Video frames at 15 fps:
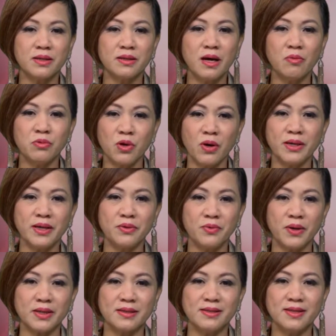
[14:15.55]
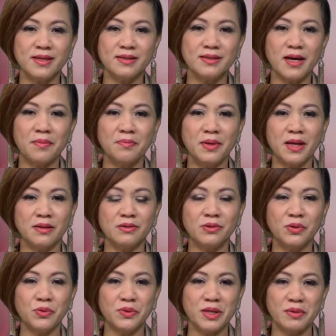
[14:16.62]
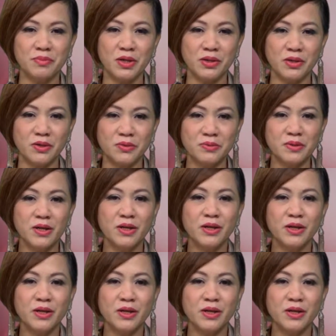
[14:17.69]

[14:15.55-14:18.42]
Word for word: ông có kế hoạch đến thăm lãnh tụ Kim Jong Un.